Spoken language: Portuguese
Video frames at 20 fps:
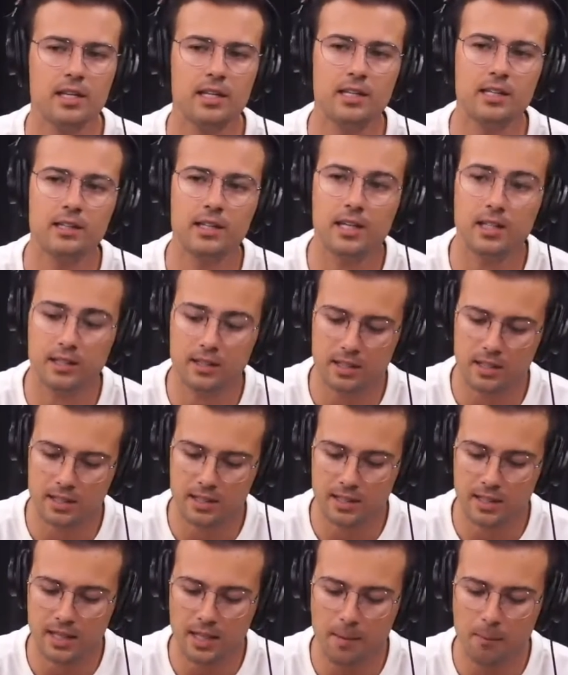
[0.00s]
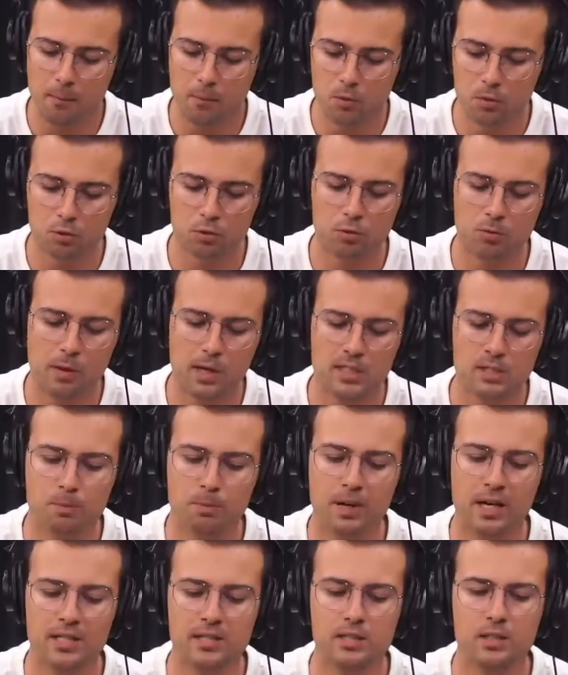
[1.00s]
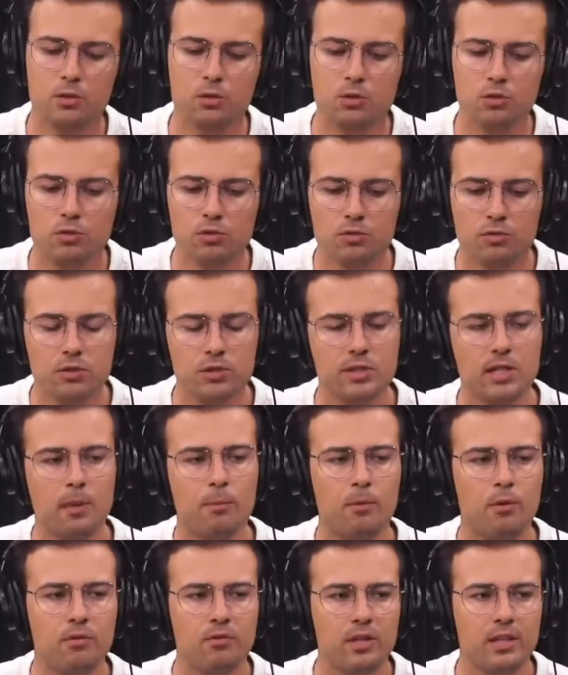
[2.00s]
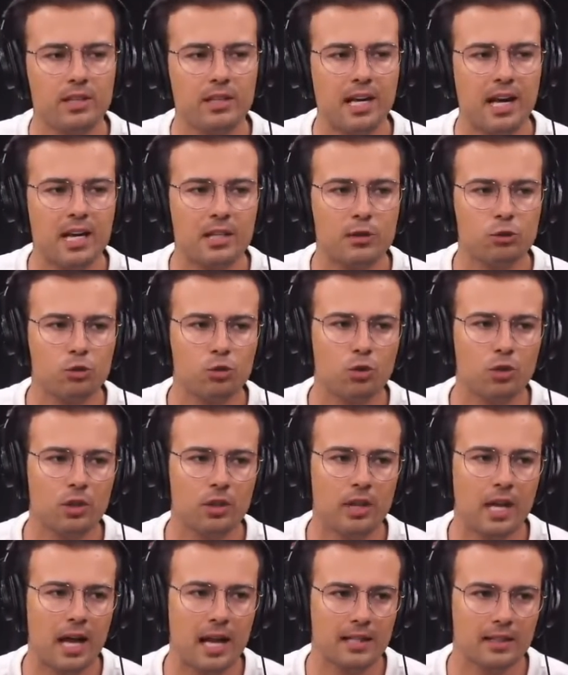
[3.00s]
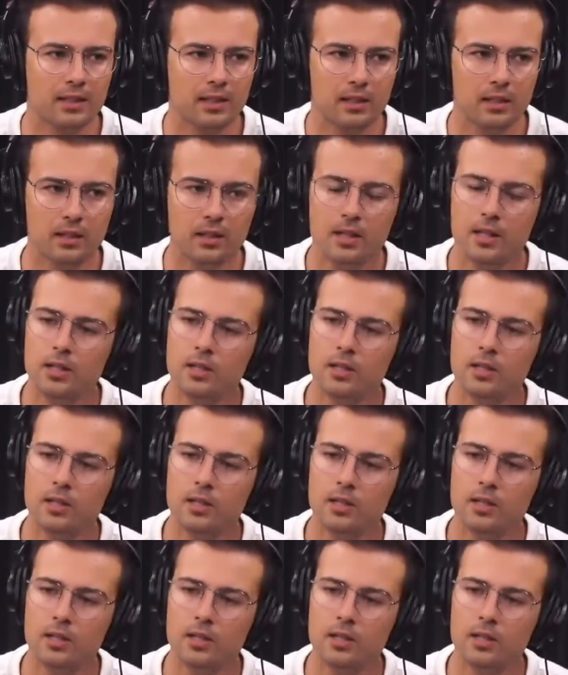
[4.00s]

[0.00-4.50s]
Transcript: entender que é muito mais prazeroso você aproveitar a jornada